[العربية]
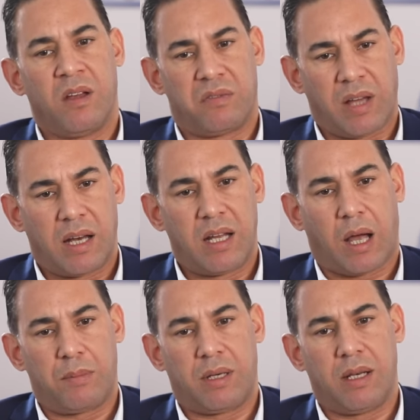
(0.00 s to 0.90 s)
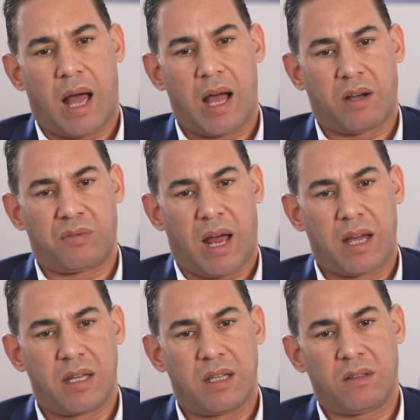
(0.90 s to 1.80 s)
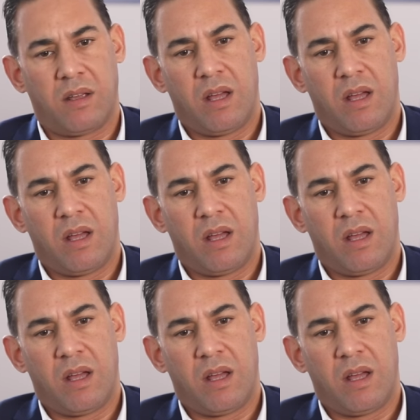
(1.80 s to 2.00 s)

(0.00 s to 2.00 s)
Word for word: في علاقه بالحق في الحياه